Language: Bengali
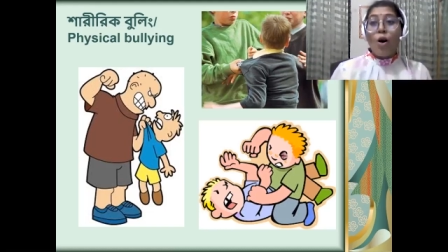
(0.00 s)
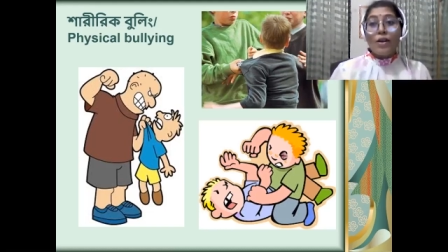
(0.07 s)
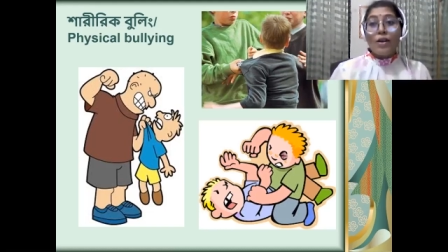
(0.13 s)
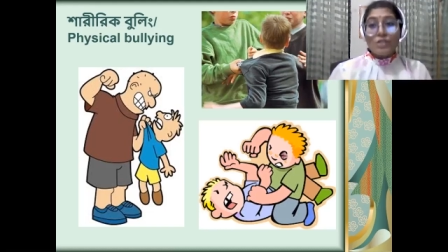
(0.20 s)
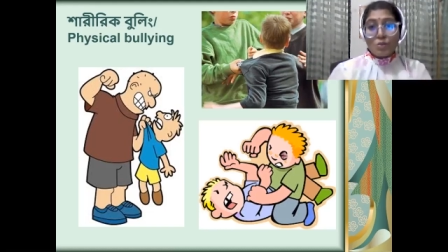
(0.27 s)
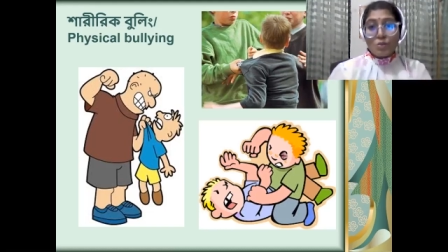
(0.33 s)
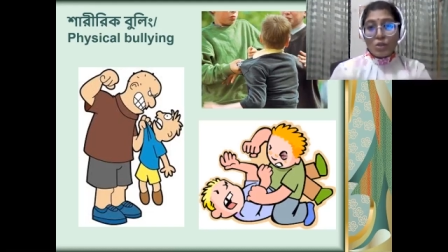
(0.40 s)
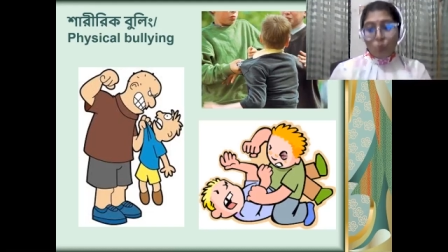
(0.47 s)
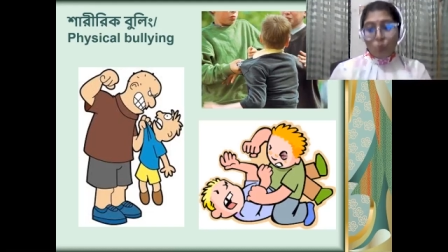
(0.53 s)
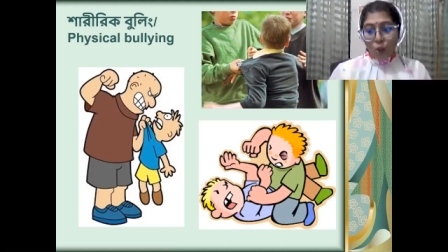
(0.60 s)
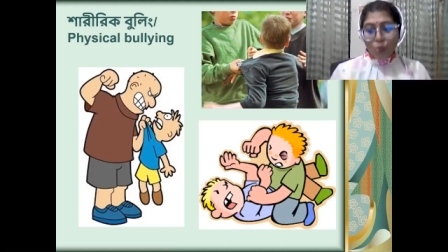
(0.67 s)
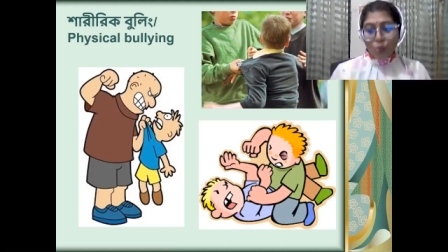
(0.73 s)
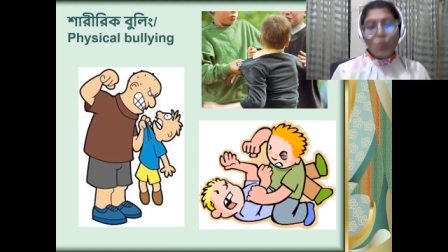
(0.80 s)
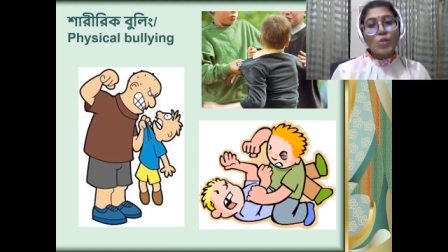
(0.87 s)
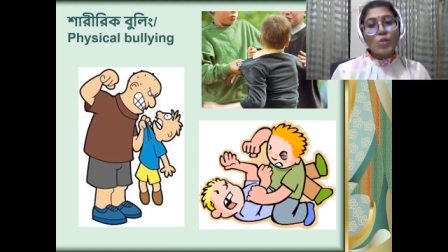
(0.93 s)
অনেক সময়
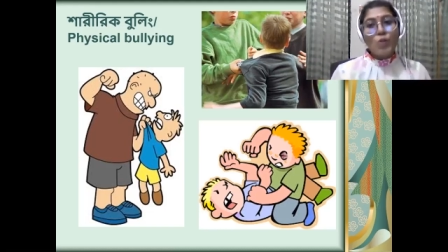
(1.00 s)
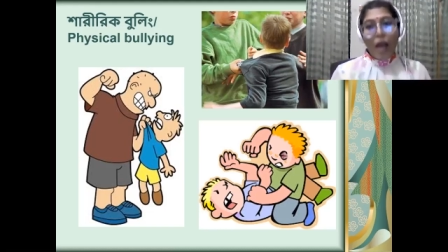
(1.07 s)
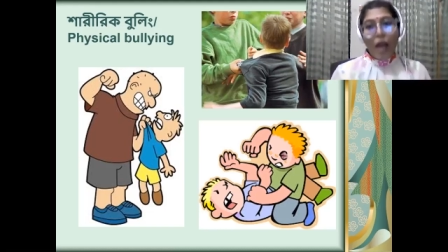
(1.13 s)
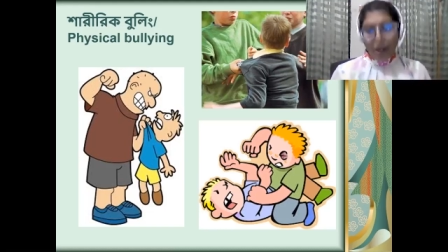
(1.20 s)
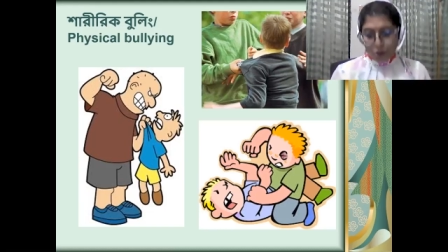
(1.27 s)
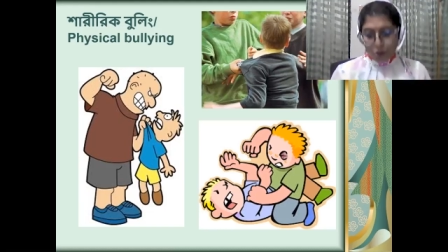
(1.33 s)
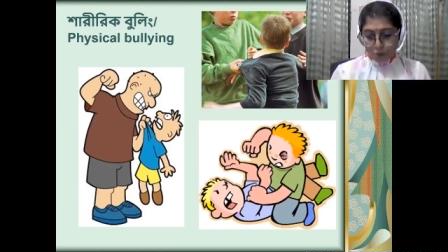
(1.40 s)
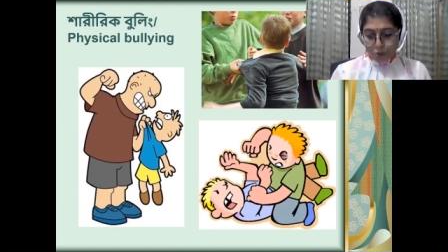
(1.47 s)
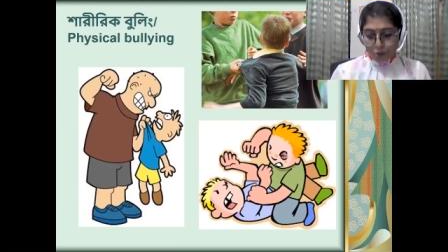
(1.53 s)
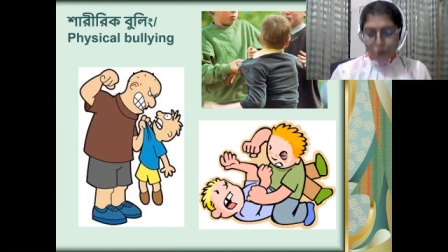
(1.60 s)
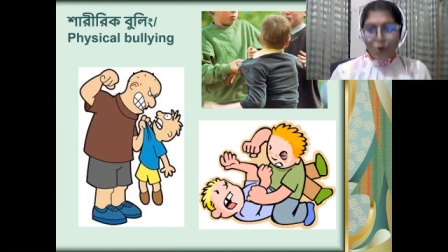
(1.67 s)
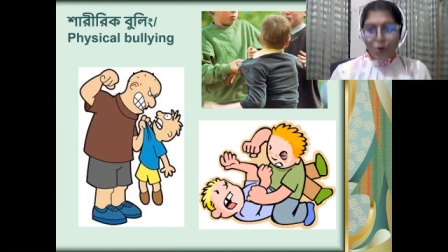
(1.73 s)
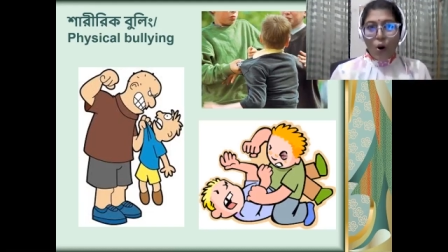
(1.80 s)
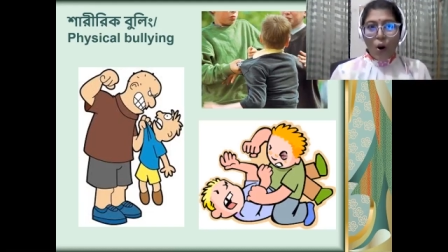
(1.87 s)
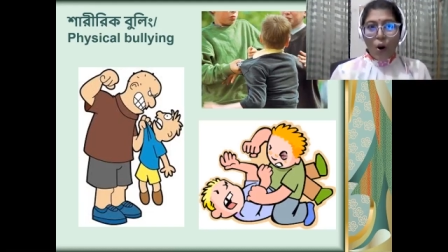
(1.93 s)
দলগত
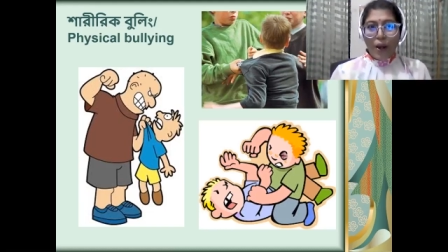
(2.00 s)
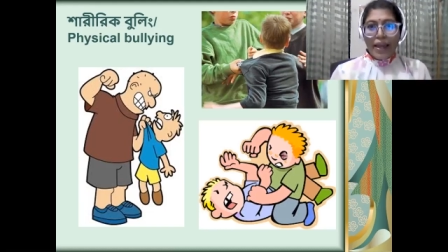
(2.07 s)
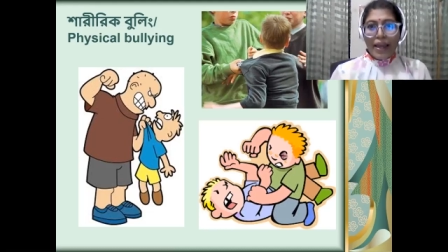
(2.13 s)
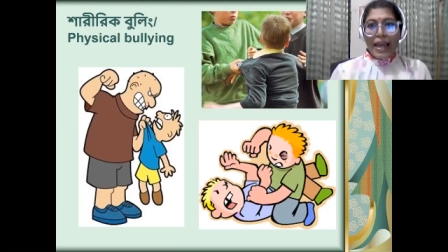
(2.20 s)
আক্রমণও হয়